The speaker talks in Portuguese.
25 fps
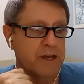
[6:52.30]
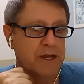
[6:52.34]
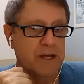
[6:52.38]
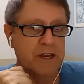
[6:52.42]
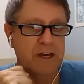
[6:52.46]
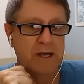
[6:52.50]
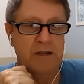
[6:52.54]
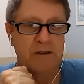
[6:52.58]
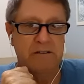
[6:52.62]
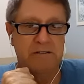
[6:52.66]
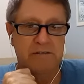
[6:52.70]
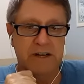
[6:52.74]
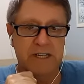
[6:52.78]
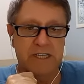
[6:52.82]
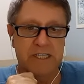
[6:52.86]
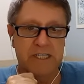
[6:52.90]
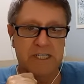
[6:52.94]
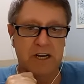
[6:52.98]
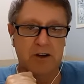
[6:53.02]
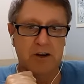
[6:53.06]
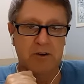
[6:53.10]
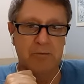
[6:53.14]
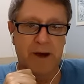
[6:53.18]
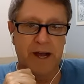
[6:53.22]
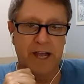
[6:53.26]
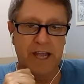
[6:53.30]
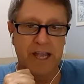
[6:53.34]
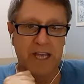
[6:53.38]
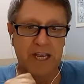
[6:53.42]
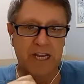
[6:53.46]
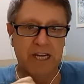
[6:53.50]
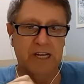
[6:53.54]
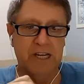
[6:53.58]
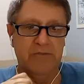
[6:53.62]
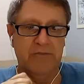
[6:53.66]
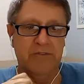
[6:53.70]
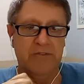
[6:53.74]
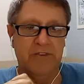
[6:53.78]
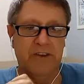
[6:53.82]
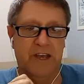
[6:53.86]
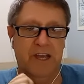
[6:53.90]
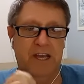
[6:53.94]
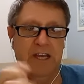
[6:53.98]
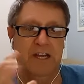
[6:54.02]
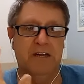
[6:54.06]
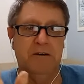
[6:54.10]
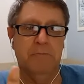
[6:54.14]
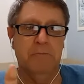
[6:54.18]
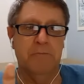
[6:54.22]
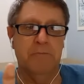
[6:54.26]
Vai ser numa
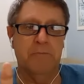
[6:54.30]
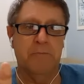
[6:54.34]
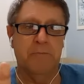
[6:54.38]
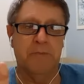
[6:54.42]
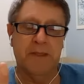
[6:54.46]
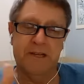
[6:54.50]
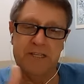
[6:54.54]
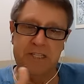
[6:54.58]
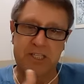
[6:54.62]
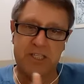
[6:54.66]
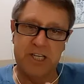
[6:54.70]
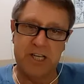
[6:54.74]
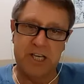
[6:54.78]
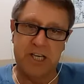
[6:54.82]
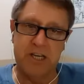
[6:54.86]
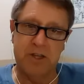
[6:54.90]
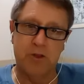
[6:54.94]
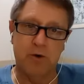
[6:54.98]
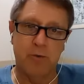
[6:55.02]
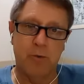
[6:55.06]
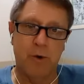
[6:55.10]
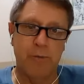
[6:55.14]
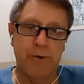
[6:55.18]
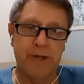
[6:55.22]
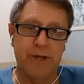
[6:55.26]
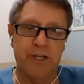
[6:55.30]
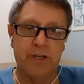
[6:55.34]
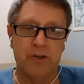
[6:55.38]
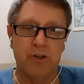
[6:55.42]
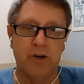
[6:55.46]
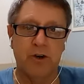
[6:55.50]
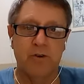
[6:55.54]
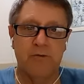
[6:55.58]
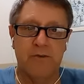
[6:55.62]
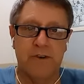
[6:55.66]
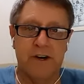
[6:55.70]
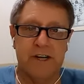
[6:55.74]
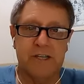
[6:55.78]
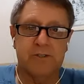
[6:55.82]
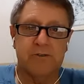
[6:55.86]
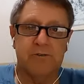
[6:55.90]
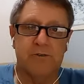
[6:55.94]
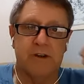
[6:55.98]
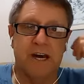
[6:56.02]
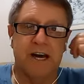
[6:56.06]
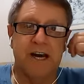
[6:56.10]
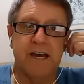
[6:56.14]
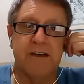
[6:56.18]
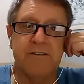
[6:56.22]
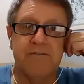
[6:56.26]
quinta-feira, dia que normalmente eu não faço
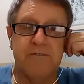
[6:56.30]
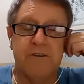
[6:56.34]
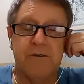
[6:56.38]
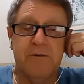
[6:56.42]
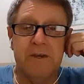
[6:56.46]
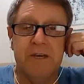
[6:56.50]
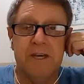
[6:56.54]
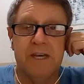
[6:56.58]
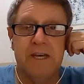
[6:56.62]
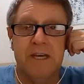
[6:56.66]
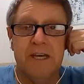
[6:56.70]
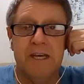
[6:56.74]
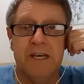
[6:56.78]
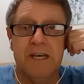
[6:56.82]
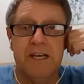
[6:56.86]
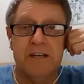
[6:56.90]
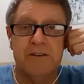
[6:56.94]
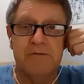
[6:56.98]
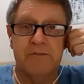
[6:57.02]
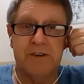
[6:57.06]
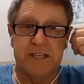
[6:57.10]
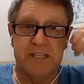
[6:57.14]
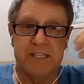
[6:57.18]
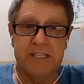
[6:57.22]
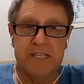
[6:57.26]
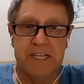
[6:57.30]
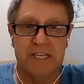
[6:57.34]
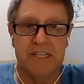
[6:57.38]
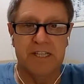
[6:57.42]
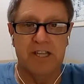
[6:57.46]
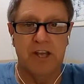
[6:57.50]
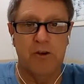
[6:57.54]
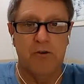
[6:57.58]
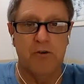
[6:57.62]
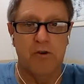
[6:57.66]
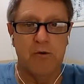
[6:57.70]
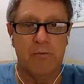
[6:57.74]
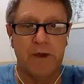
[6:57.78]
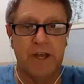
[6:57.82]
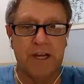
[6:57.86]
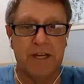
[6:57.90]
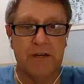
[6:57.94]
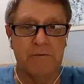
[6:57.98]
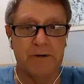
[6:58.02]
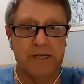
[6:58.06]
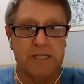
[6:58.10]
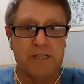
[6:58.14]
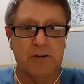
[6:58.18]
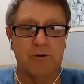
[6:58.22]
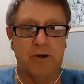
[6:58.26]
live, fazia anteriormente,
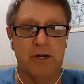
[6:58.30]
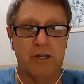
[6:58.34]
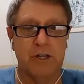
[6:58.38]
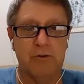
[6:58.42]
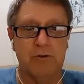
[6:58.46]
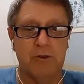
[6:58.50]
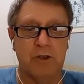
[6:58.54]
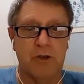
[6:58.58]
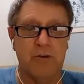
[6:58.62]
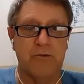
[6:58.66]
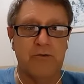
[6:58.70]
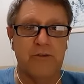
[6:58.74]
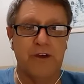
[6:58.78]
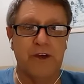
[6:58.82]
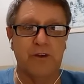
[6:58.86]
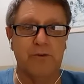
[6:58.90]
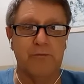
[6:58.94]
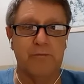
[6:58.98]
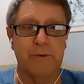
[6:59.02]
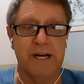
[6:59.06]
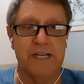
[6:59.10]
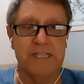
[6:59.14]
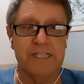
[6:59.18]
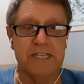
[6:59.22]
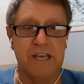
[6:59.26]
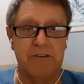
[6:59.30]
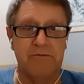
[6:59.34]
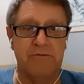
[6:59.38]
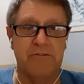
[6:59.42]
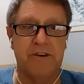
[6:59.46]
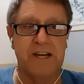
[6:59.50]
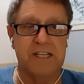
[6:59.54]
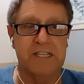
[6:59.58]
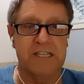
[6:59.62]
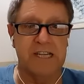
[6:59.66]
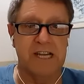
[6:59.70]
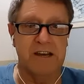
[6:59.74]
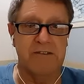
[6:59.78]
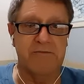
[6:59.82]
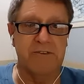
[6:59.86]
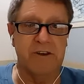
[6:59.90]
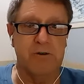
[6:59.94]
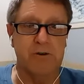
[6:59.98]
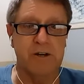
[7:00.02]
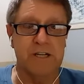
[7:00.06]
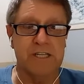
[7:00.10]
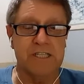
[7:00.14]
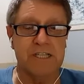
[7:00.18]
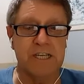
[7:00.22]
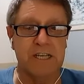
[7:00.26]
mas agora não tenho feito mais. Quem faz live agora
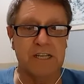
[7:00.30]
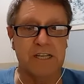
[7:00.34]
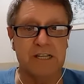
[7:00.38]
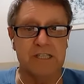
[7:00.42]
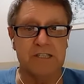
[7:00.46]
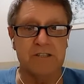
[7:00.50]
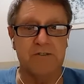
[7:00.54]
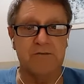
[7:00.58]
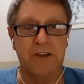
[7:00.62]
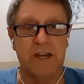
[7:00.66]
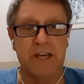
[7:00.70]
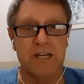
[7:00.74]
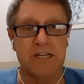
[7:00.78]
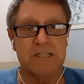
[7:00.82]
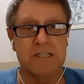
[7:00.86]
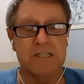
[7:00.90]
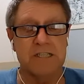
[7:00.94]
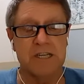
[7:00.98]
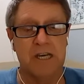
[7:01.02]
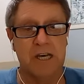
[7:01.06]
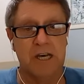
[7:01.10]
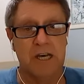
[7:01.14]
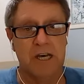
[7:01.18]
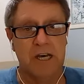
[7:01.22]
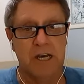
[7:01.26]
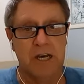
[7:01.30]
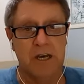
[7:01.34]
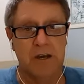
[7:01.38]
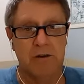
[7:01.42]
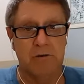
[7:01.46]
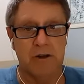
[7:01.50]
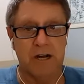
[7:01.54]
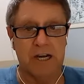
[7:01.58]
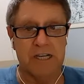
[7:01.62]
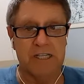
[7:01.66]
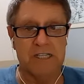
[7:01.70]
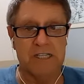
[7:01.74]
às quintas-feiras é o casal